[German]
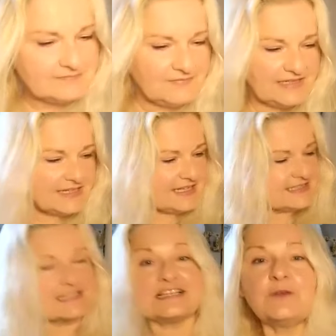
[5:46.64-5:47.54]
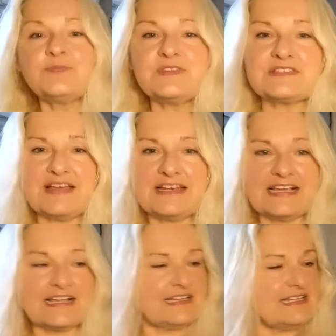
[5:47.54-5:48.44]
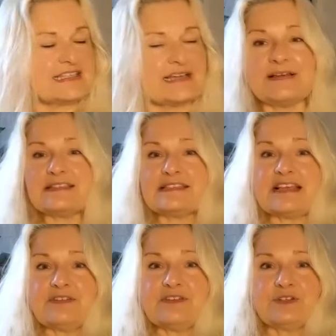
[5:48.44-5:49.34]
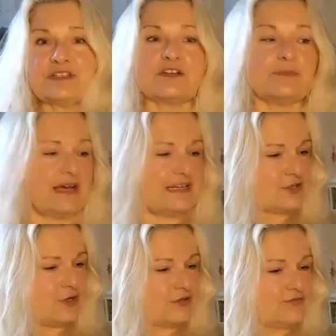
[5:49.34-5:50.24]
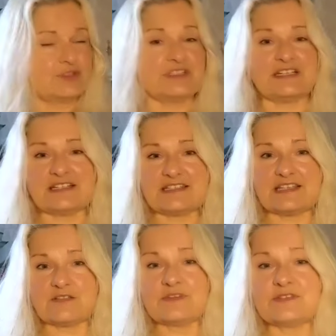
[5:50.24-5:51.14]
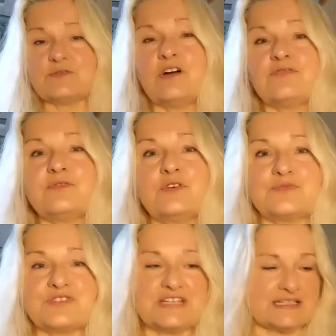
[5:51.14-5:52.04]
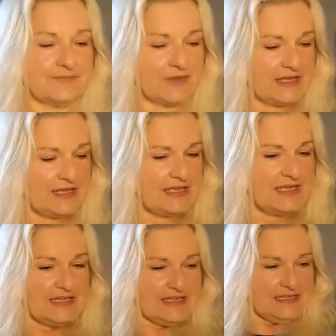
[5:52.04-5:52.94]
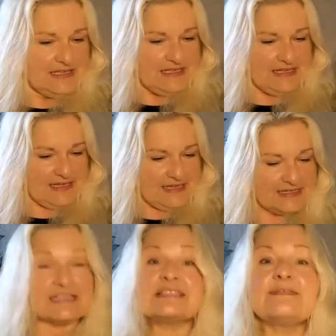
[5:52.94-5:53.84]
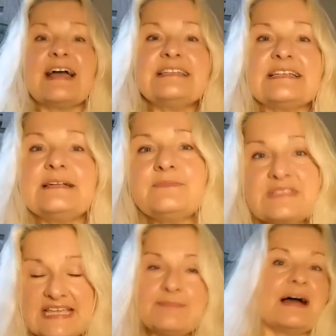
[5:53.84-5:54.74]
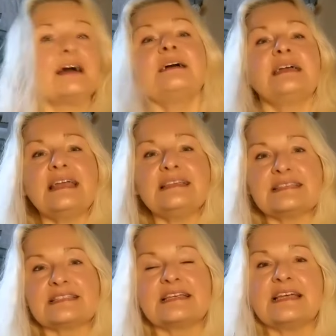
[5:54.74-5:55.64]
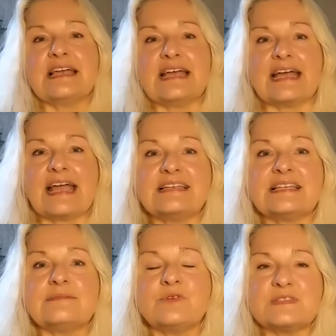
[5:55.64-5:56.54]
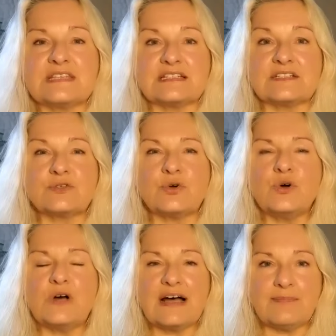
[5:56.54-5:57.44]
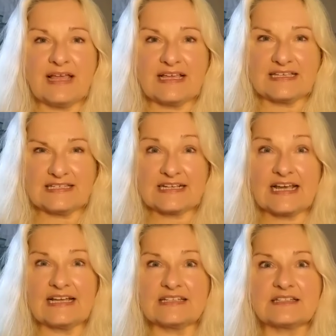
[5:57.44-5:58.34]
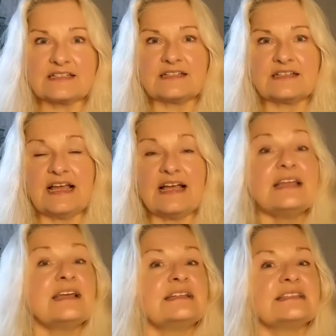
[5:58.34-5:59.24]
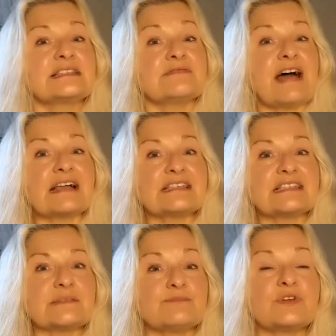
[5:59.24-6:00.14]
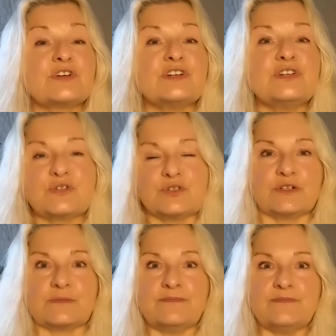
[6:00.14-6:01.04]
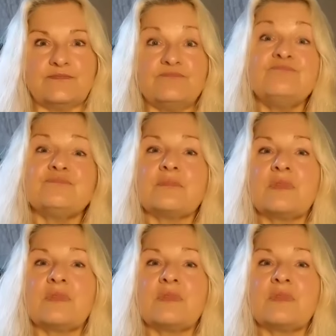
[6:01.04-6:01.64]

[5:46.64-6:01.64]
Meine Katze glaubt, es wären Leckerlis, aber es ist einfach nur das normale Trockenfutter, das da sowieso offen rumsteht. Das zweite Thema ist retten müssen, Co-Abhängigkeit, ja, Zwangsbeglückung. Hm?